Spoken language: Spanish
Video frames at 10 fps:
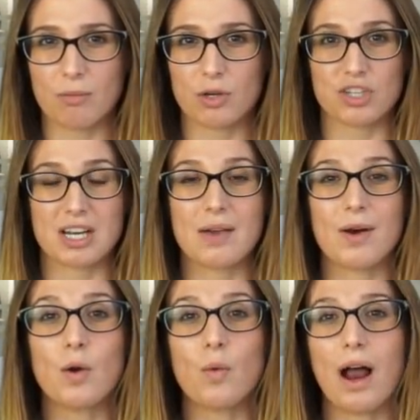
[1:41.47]
al menos el
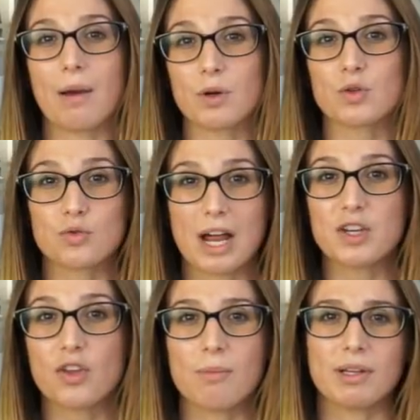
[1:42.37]
llevar al menos un
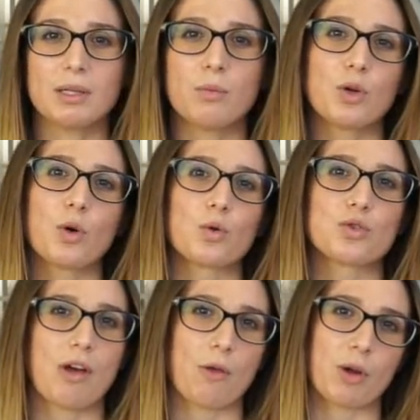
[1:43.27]
año de matrimonio con un
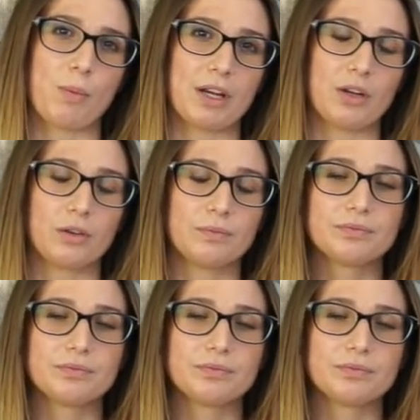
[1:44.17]
ciudadano español.